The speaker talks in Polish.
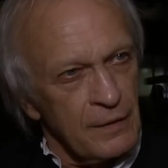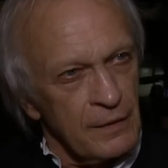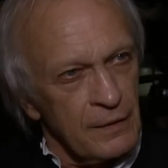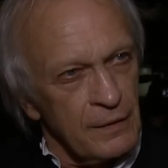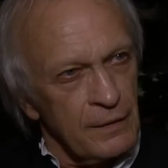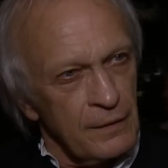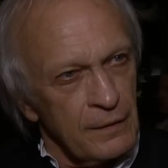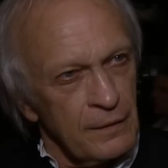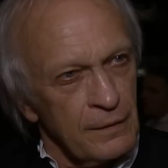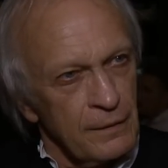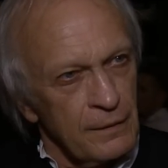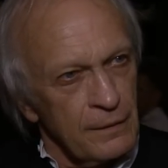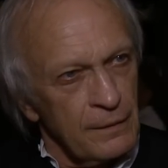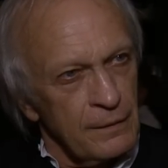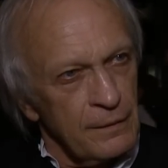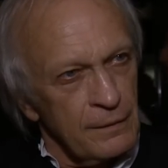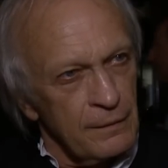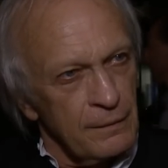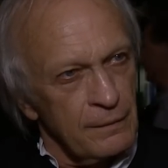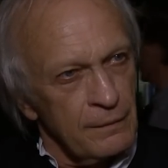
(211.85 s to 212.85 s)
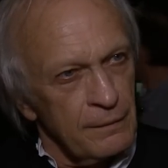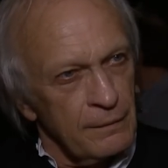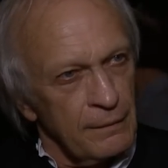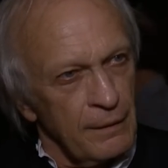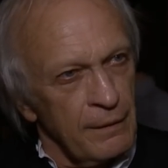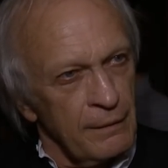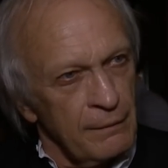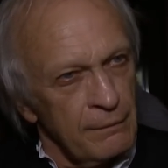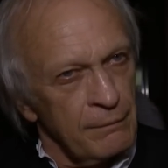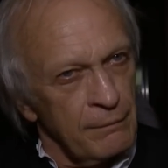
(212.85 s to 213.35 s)
y,
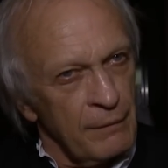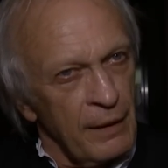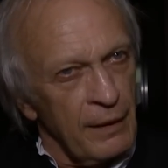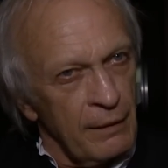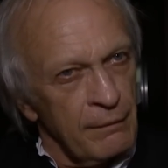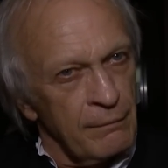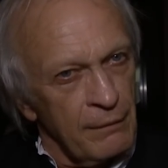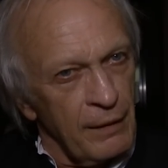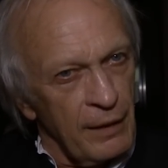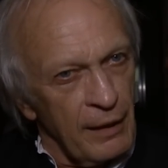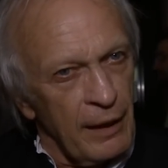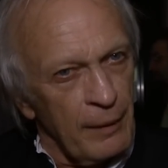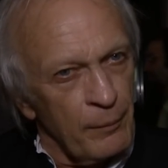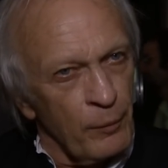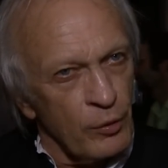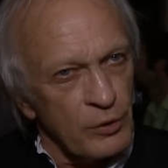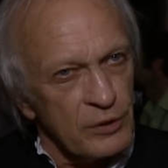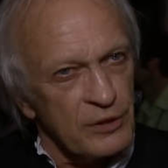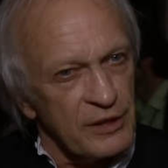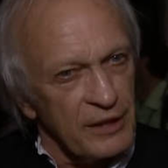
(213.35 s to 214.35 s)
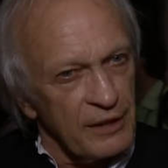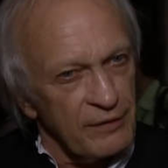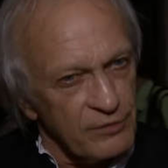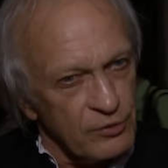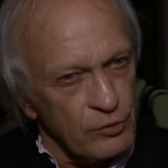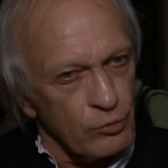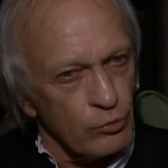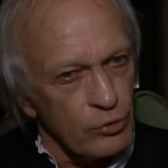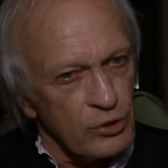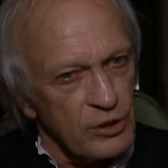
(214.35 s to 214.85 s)
emocje,
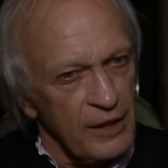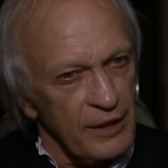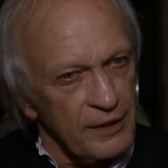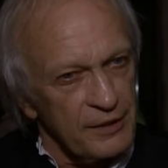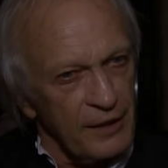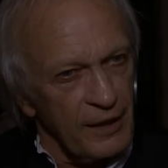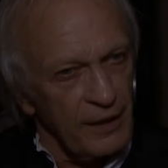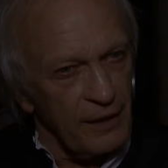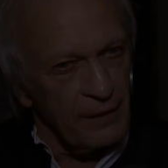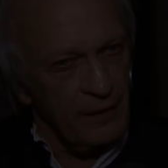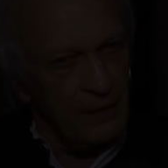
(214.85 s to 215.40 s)
wzruszenia.